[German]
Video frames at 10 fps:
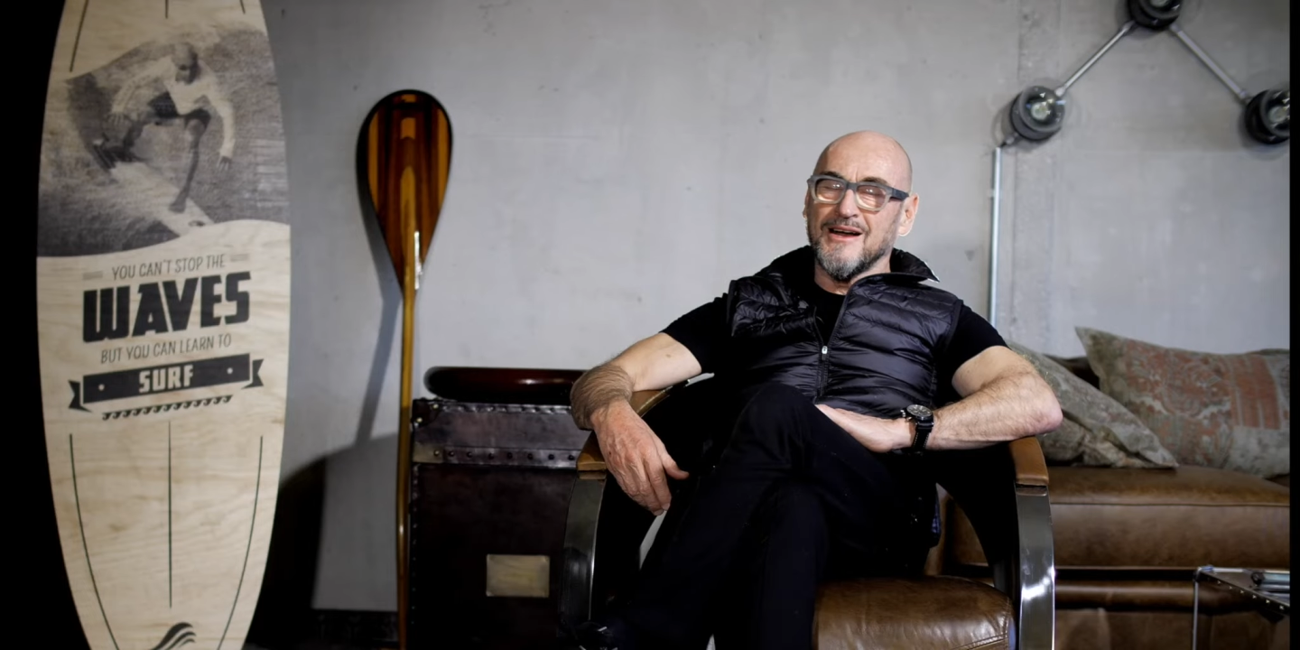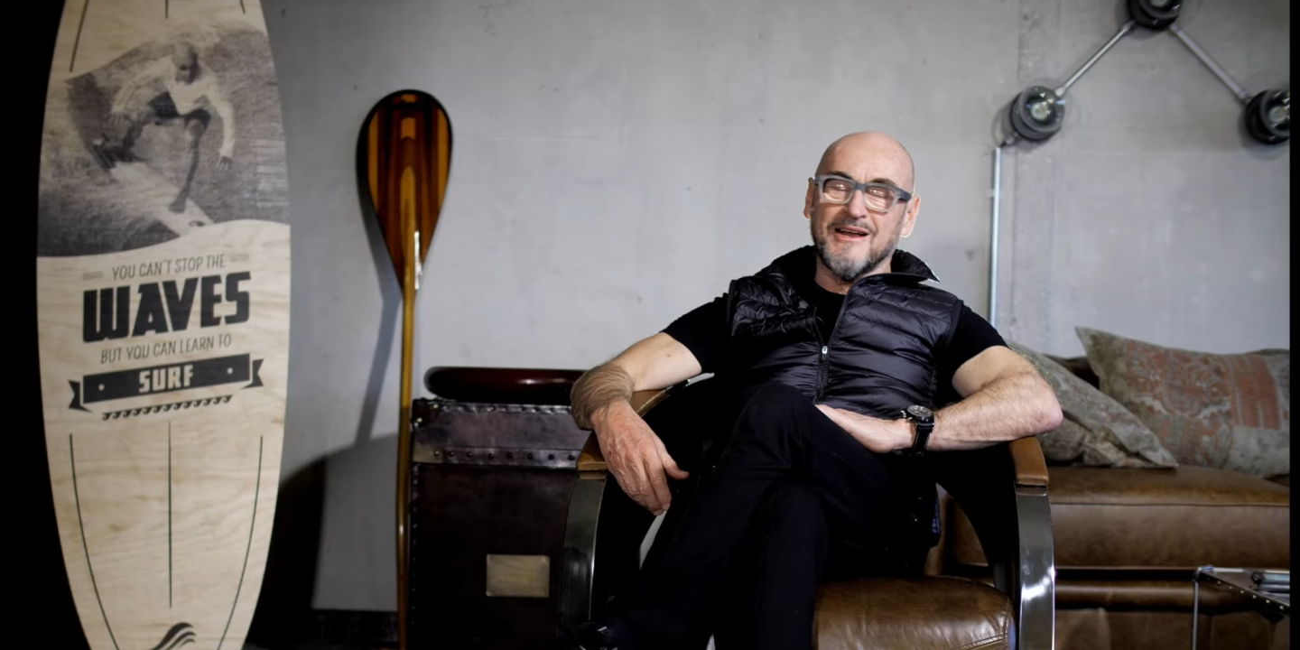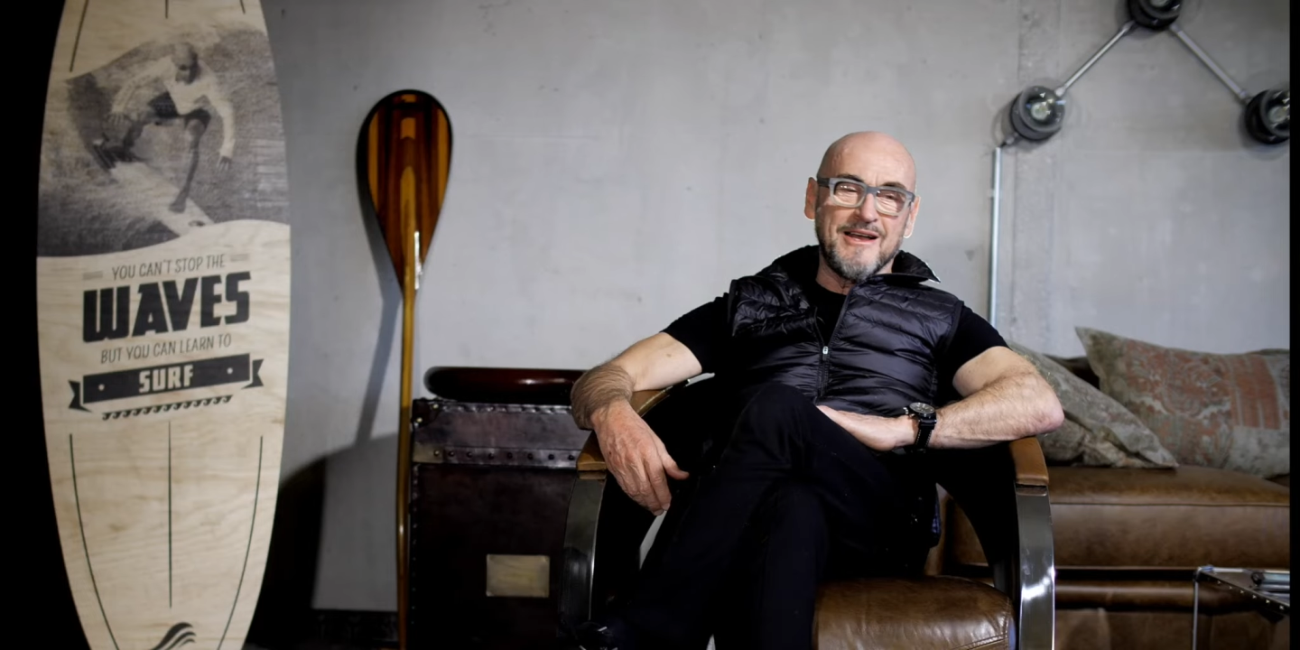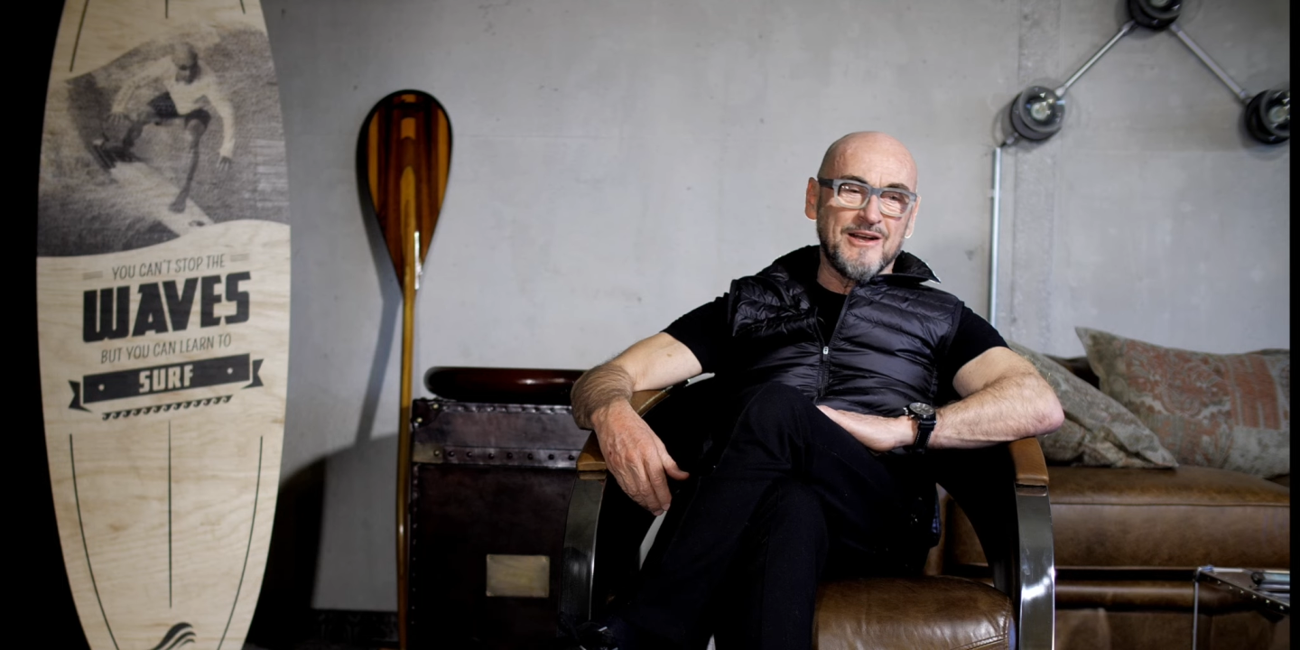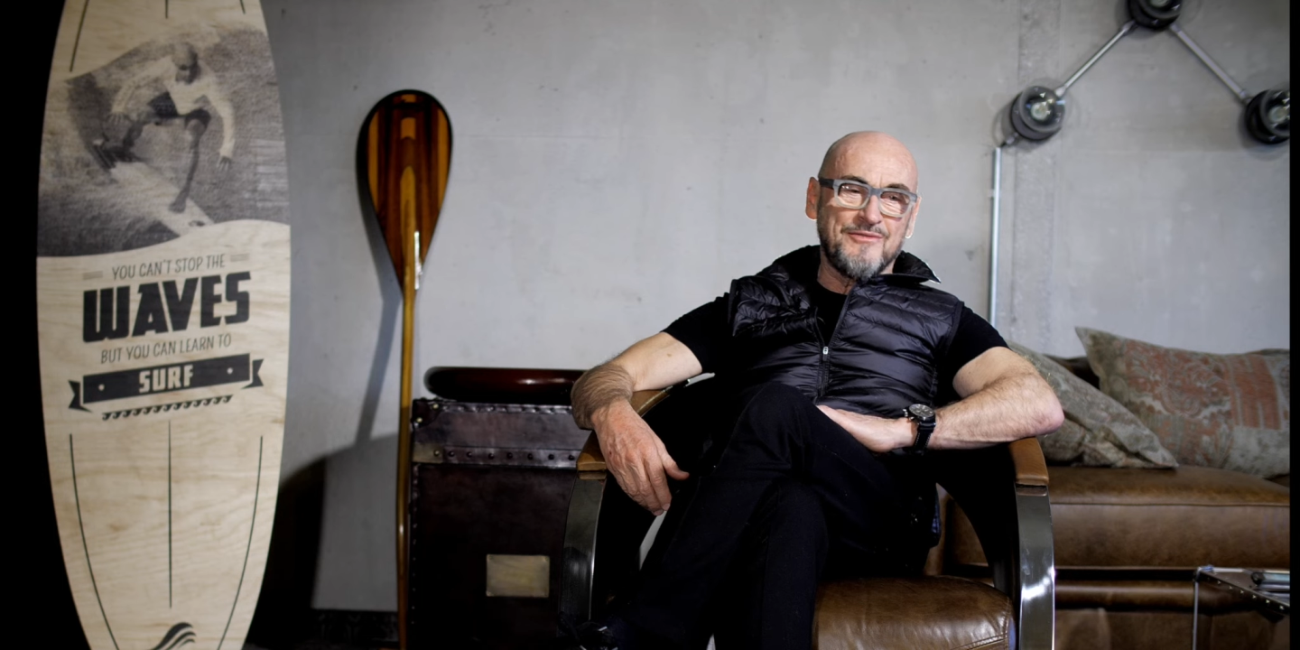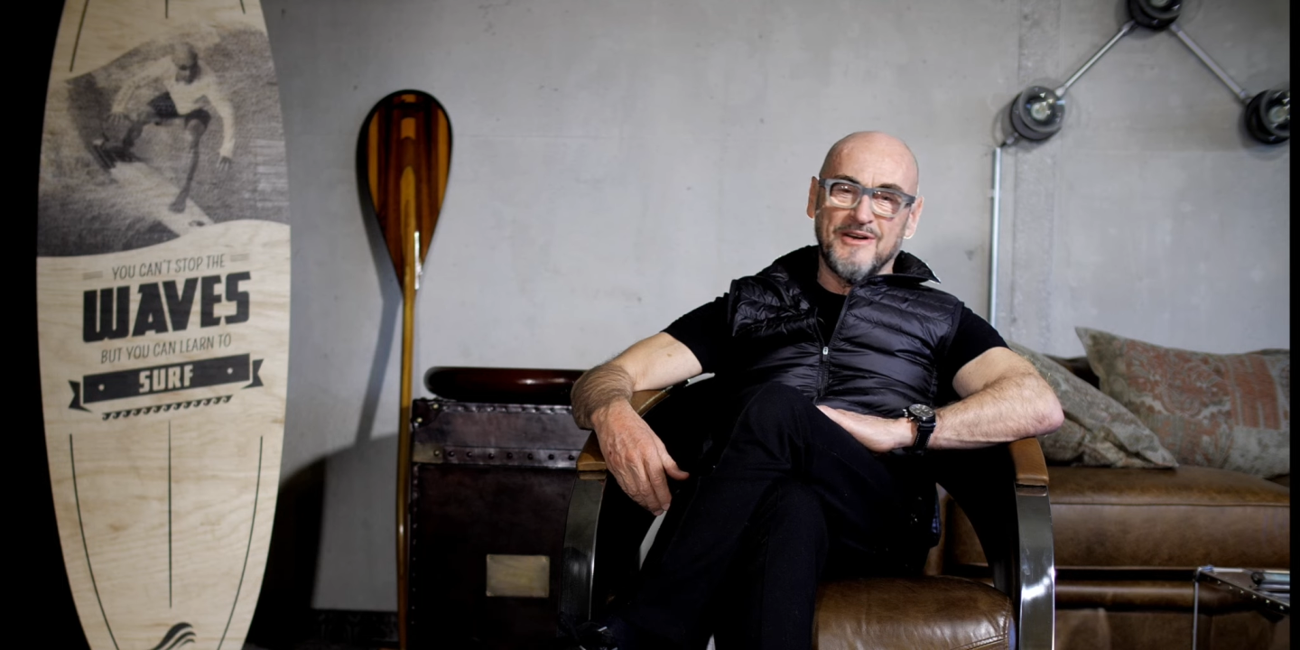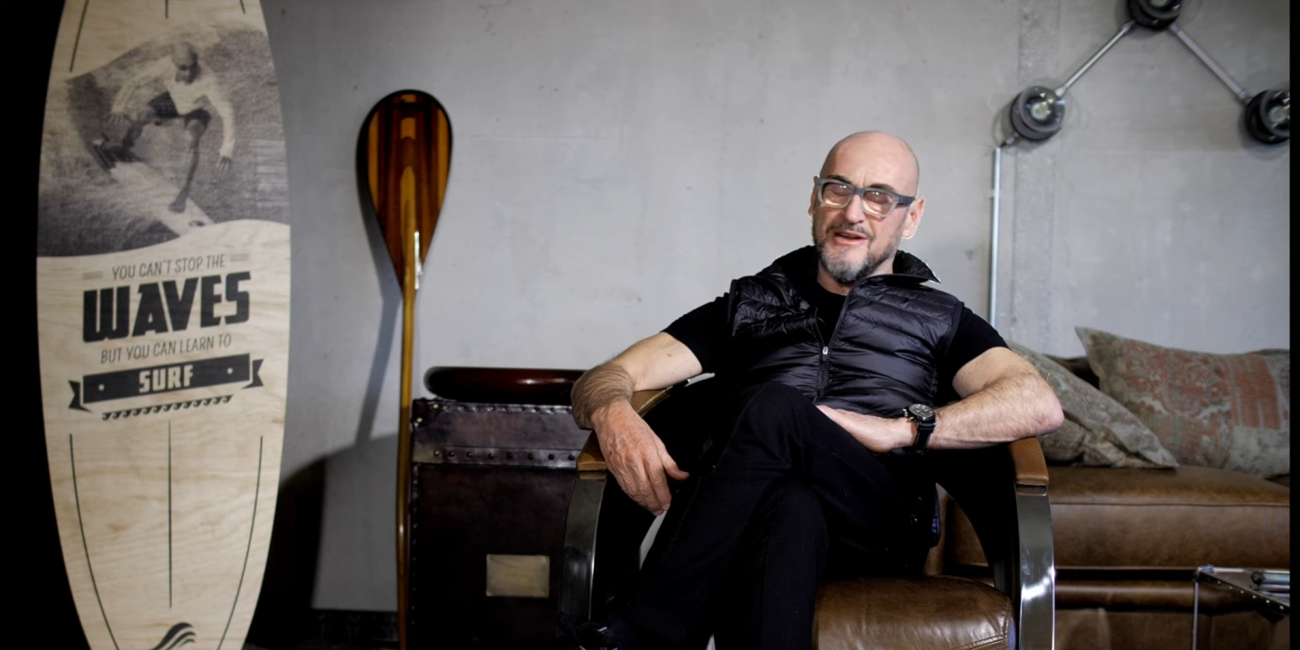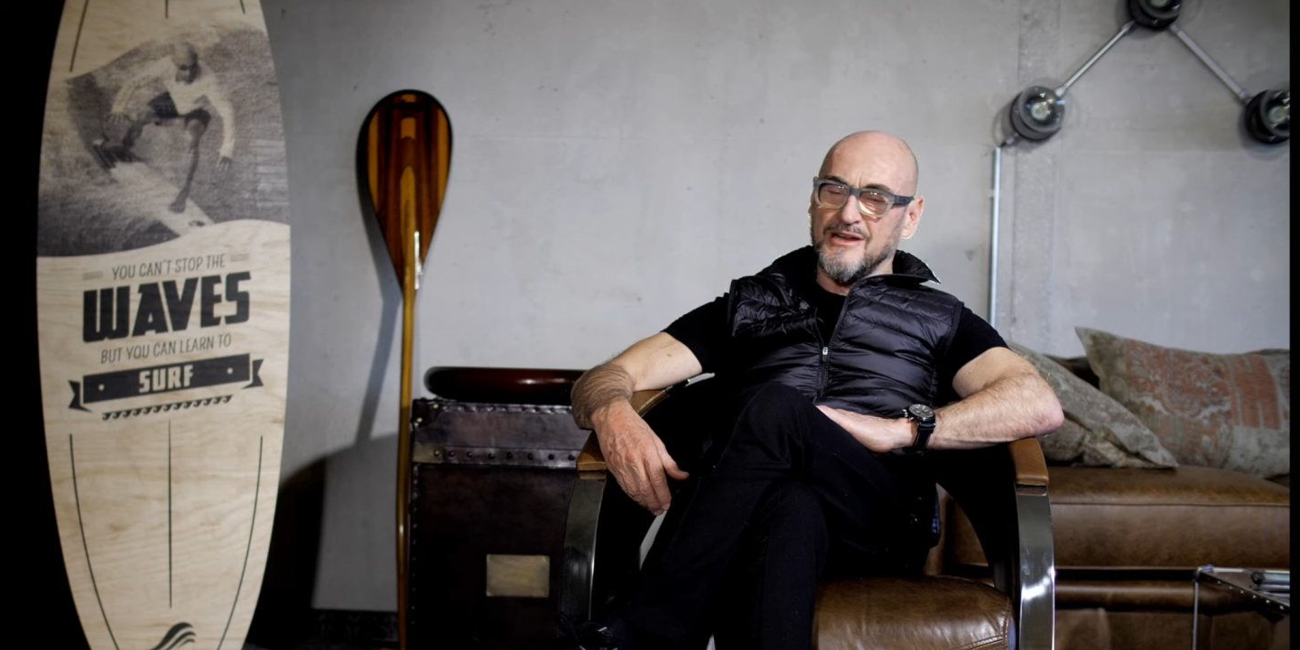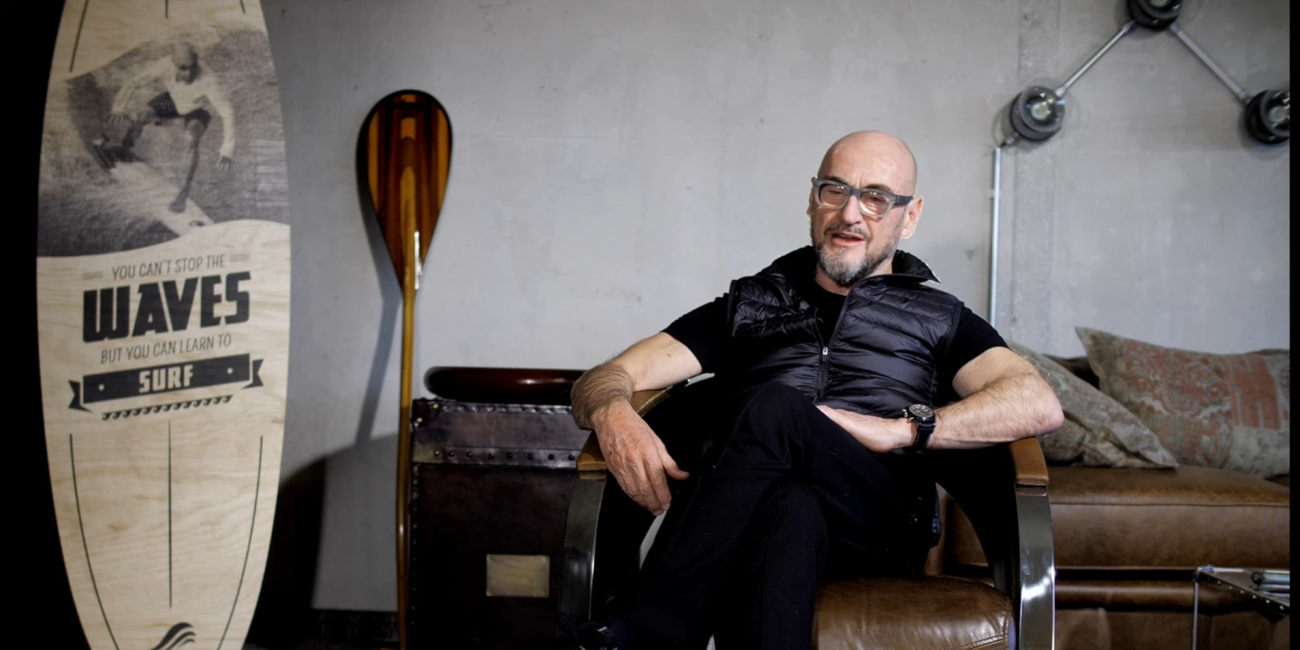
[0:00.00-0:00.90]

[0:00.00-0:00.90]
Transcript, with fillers: Kajakfahren hat